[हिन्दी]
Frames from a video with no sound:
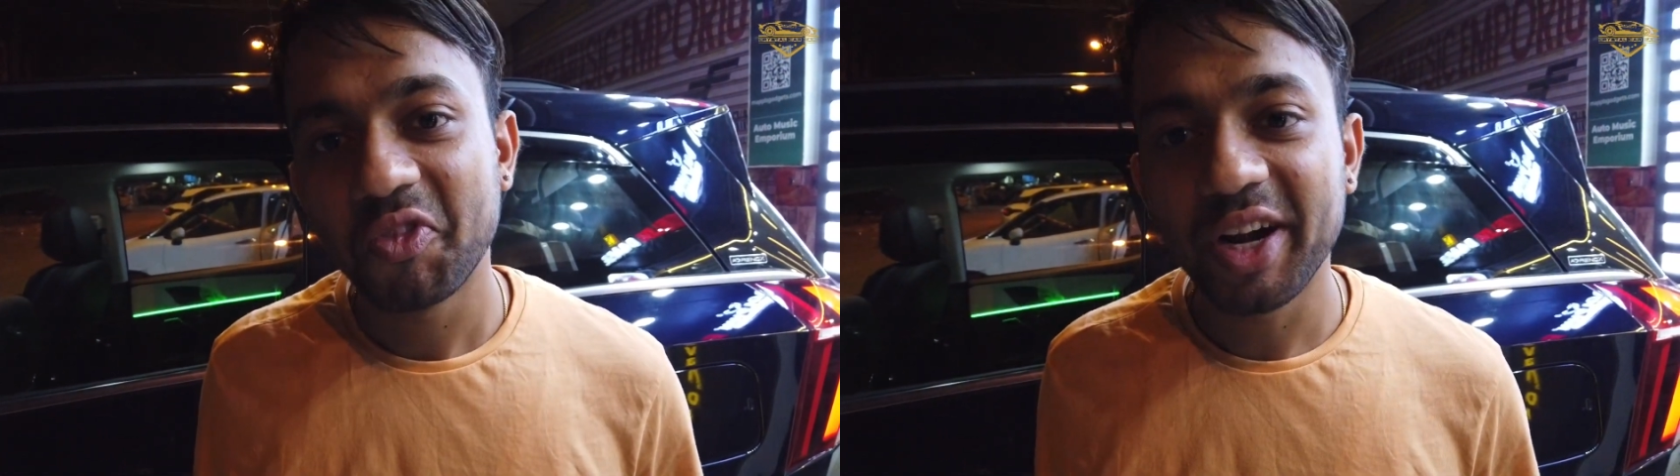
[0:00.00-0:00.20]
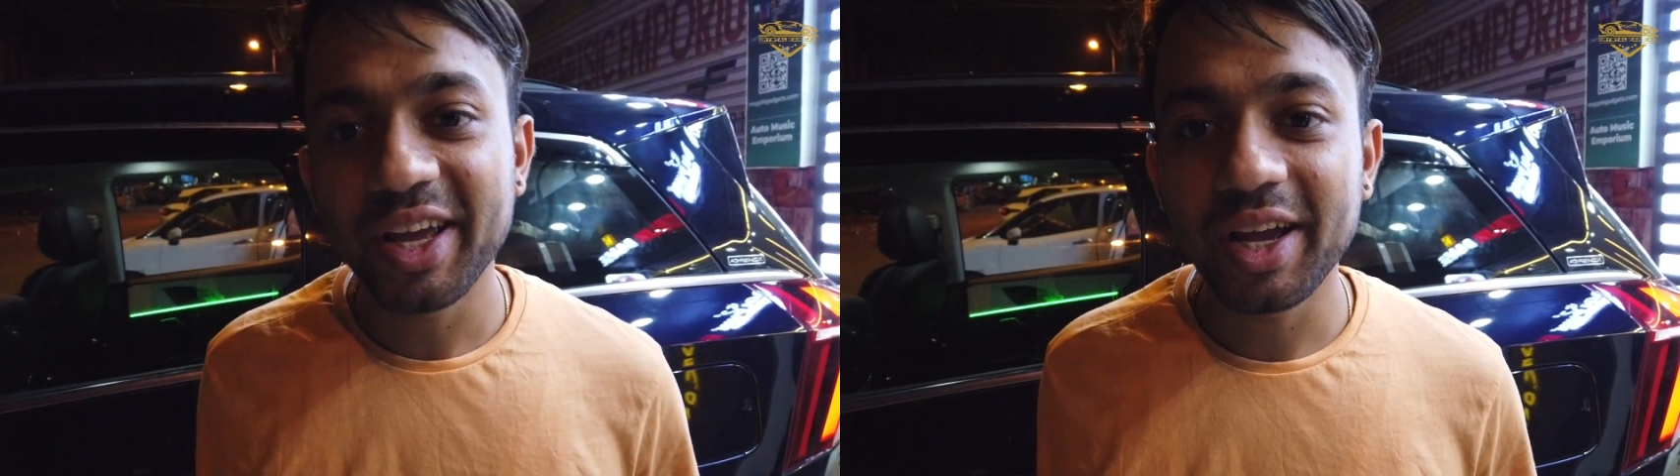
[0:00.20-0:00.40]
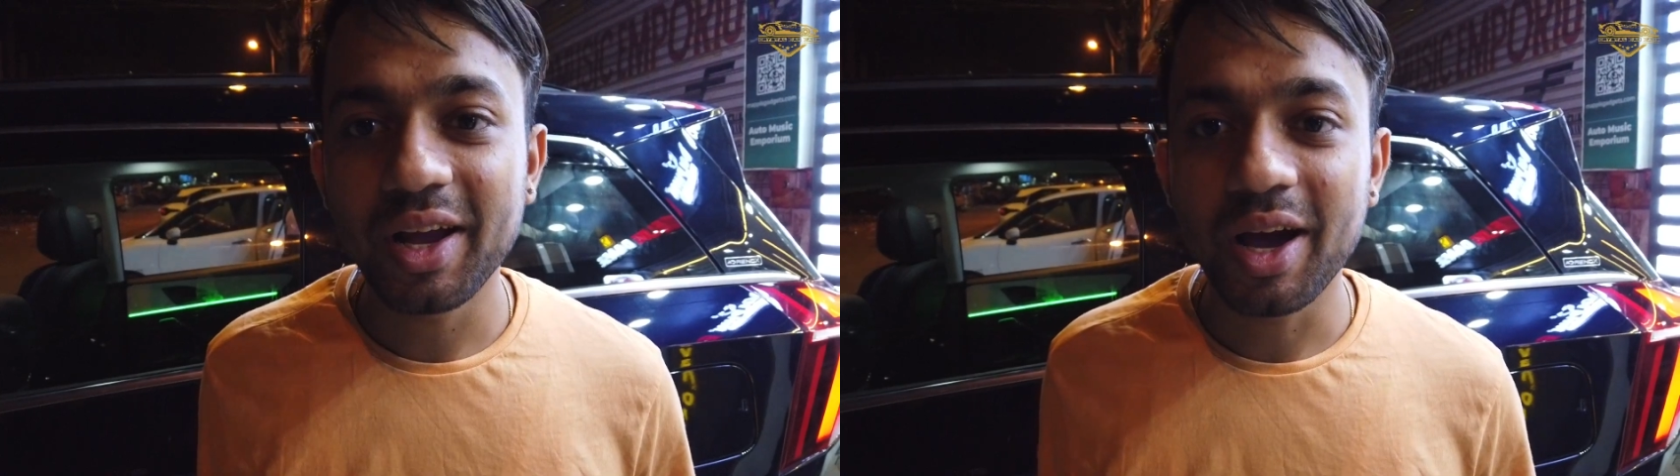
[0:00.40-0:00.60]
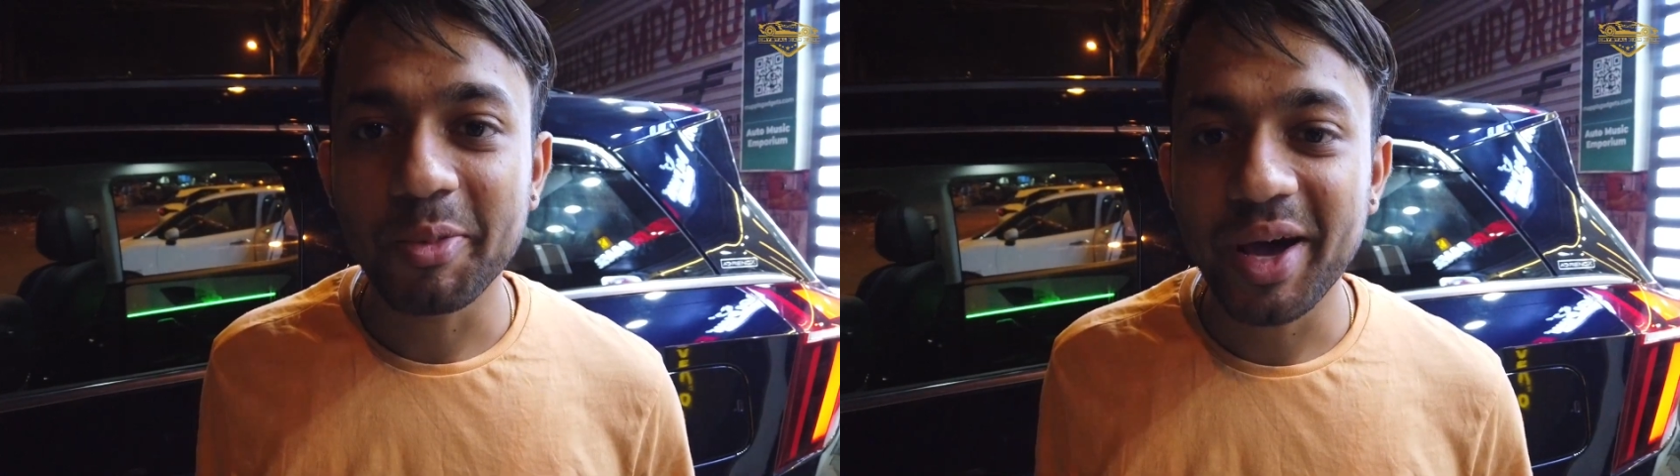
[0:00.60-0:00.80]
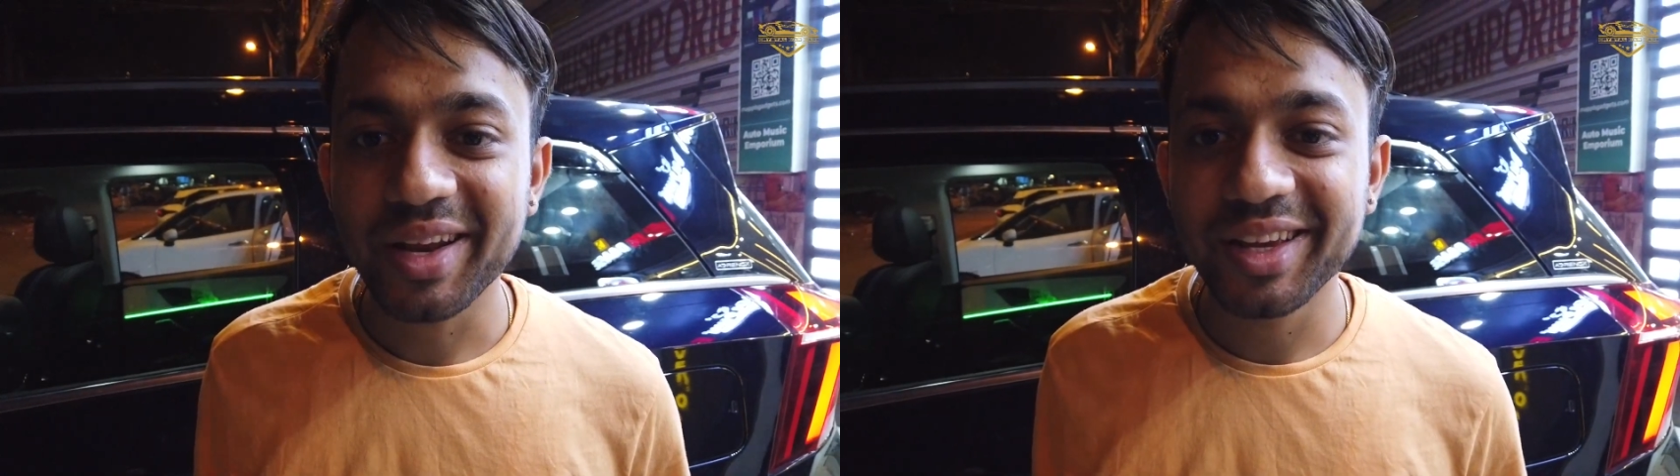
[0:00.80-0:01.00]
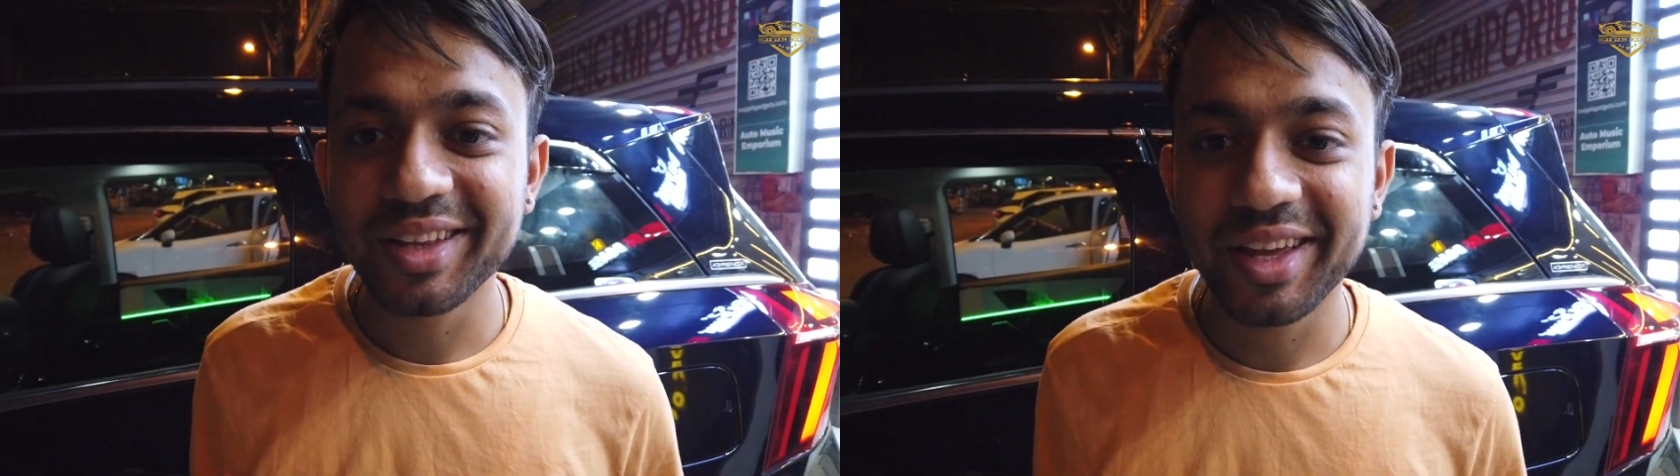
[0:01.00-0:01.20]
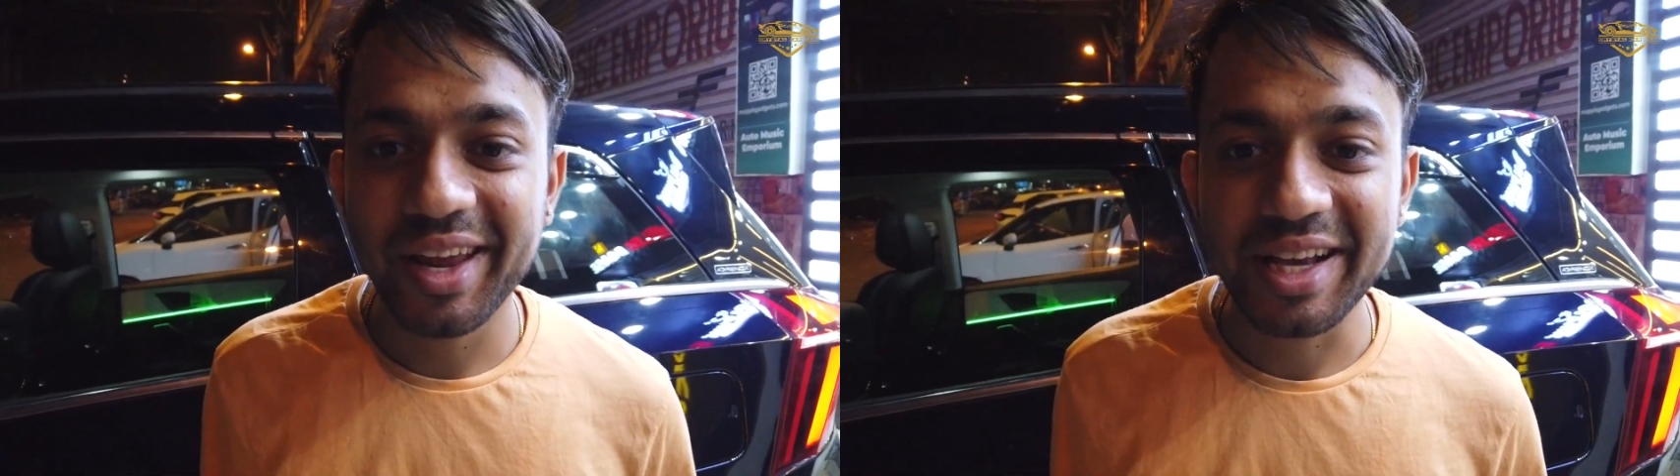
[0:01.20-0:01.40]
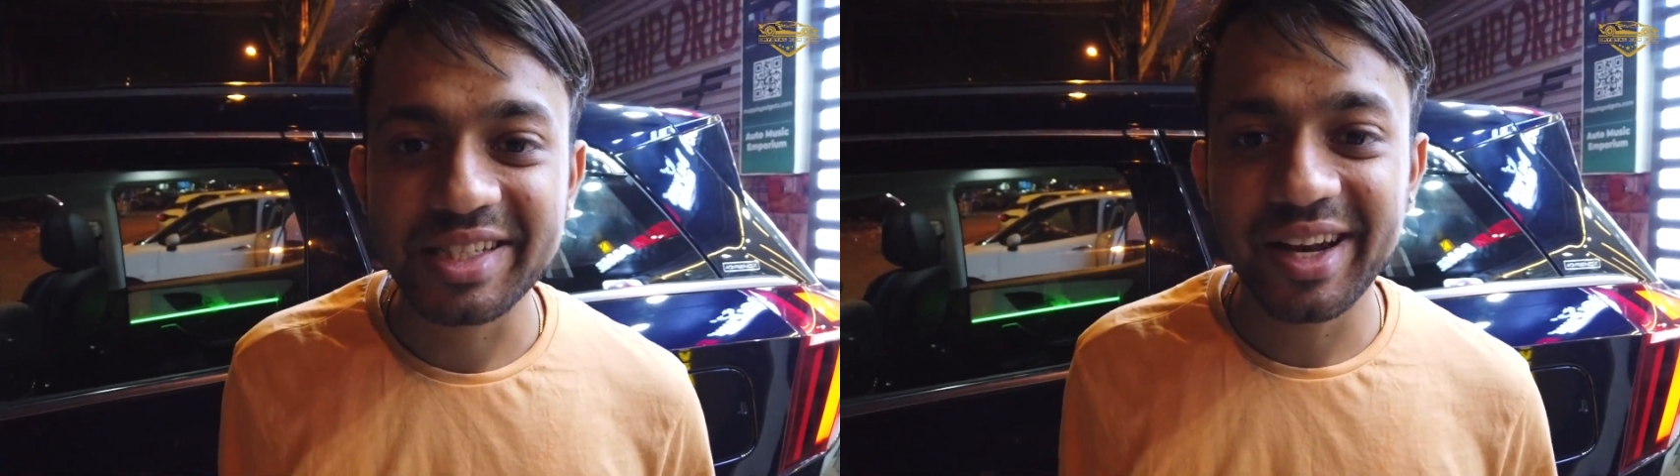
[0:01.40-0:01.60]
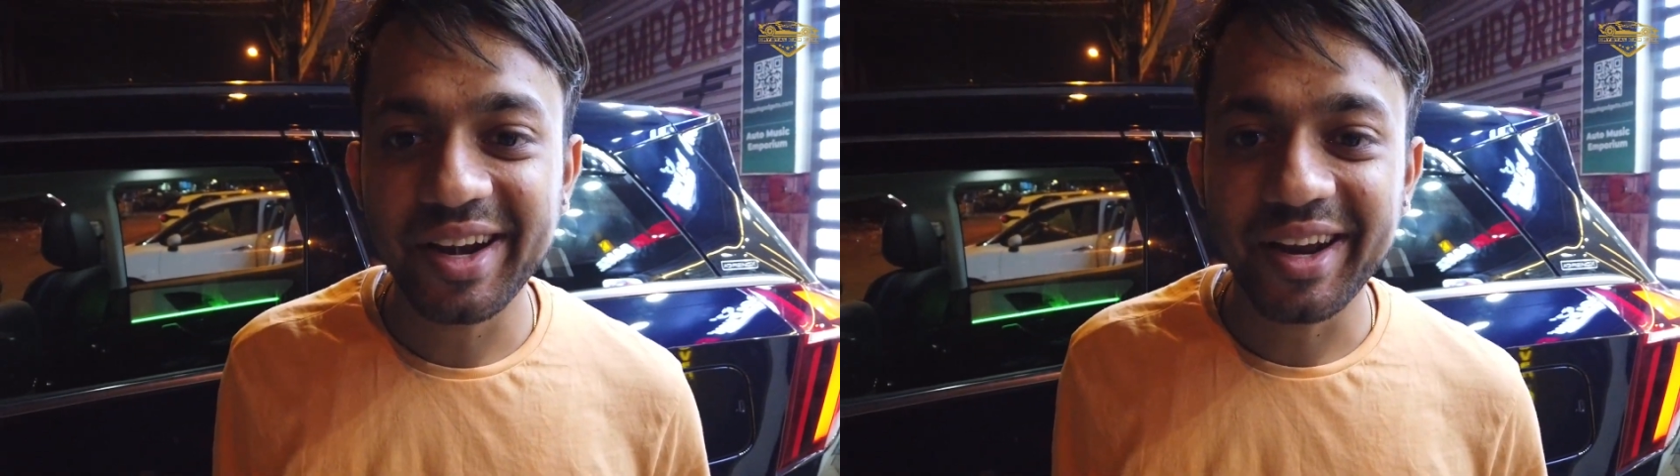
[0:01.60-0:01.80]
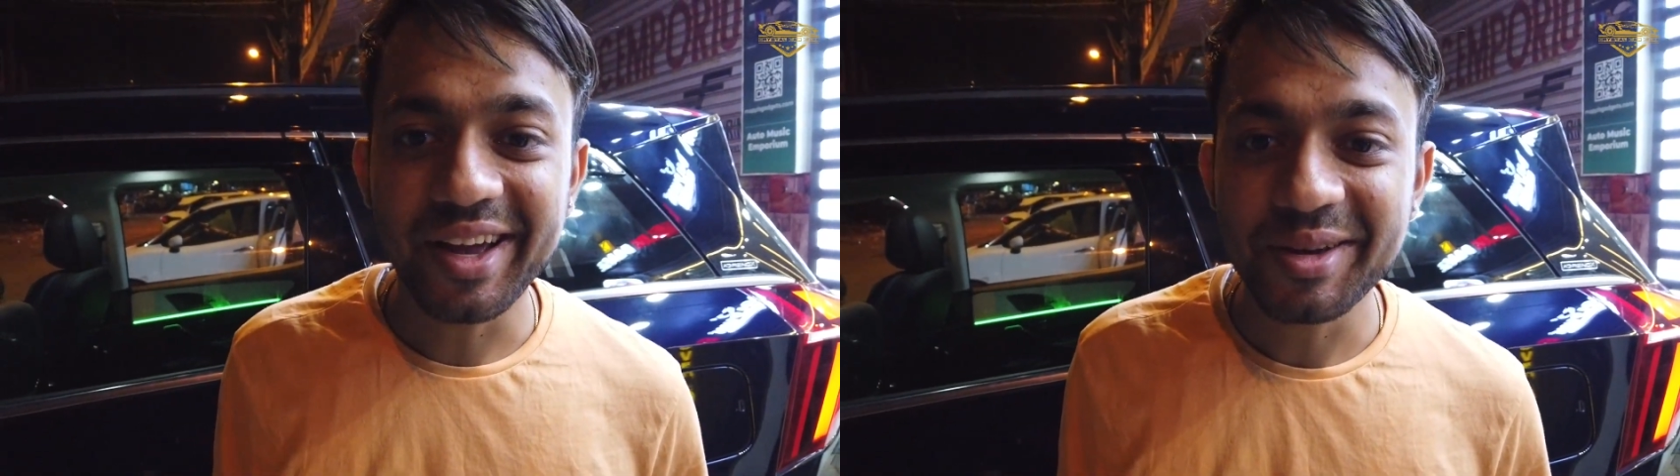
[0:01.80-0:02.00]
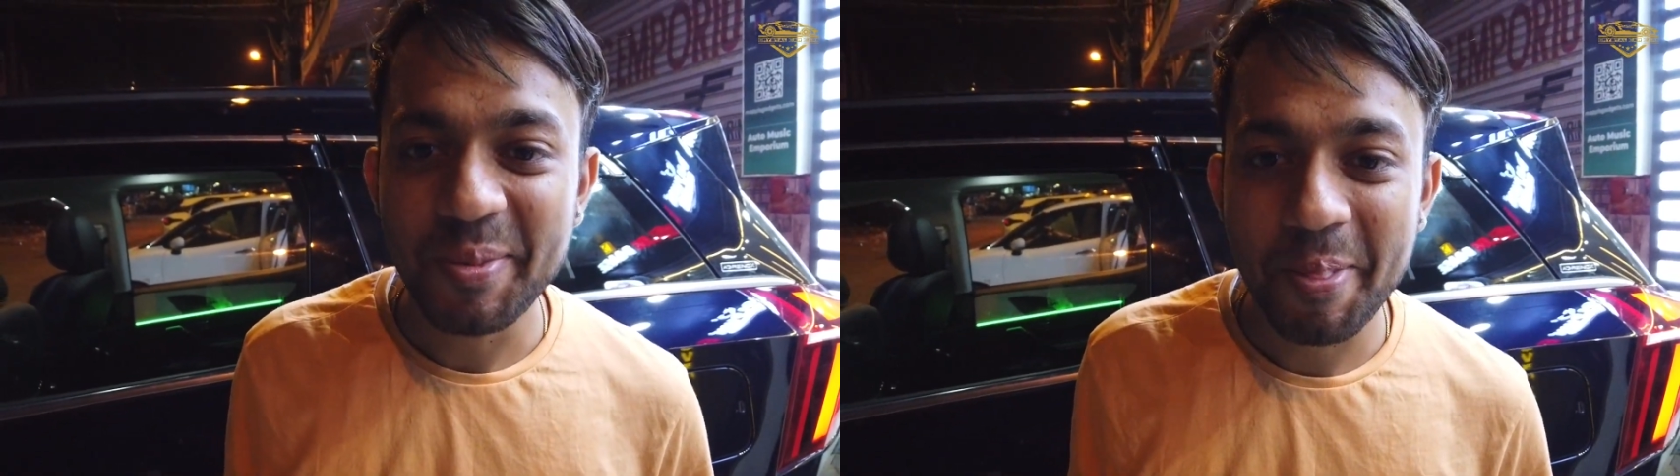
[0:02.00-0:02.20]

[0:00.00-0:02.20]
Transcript: फिटिंग हर बार की तरह एक्सीलेंट है